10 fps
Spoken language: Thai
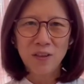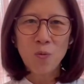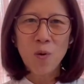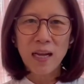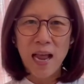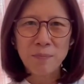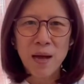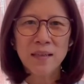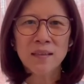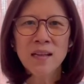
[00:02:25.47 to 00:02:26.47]
ตัวไข
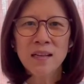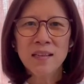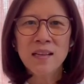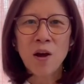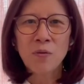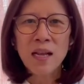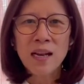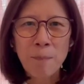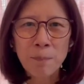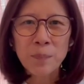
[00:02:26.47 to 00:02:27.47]
มันที่เราได้
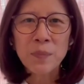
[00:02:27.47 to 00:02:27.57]
รับ